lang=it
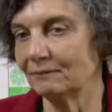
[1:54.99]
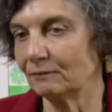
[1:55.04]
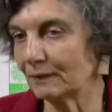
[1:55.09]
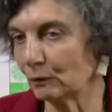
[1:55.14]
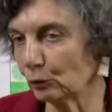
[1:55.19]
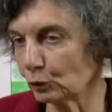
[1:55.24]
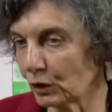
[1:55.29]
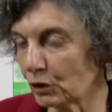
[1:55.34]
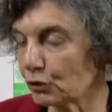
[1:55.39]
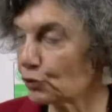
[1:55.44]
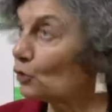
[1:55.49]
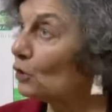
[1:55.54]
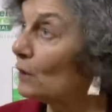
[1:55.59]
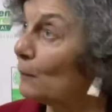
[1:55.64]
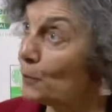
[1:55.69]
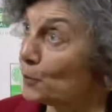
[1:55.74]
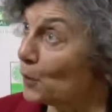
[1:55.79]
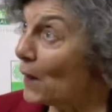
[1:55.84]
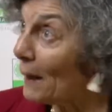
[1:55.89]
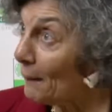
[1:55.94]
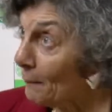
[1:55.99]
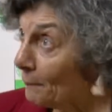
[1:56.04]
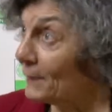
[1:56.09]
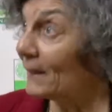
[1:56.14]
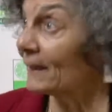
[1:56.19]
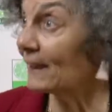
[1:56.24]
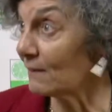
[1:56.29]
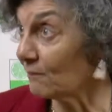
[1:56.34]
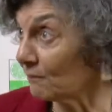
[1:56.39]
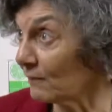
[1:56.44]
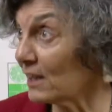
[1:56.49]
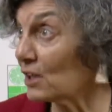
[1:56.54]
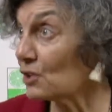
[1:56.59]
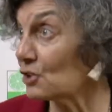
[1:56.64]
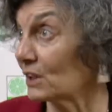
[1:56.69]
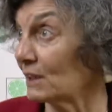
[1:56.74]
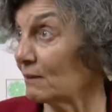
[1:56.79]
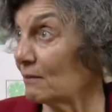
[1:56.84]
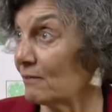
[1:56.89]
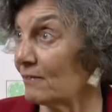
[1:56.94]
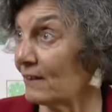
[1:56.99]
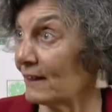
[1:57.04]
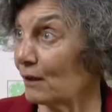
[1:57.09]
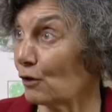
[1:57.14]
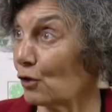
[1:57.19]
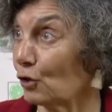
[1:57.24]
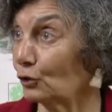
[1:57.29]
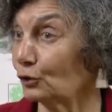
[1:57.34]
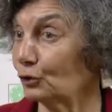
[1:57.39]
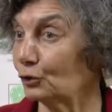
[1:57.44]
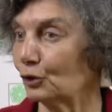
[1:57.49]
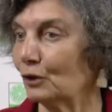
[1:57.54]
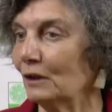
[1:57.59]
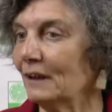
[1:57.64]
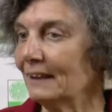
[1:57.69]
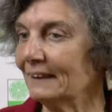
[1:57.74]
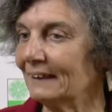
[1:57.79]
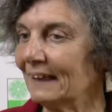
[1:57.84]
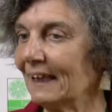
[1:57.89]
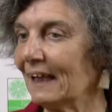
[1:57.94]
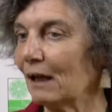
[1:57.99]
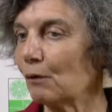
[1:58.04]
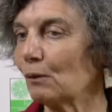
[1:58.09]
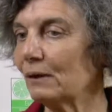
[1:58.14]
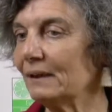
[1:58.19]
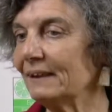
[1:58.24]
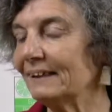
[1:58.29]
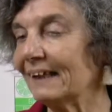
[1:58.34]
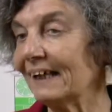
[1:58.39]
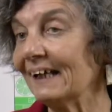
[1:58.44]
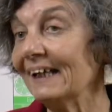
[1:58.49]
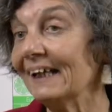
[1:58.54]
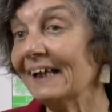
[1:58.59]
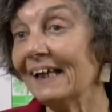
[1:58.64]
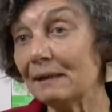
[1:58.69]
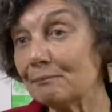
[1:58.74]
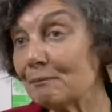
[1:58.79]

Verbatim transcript: valutazione più ampia che invece deve fare conto della qualità,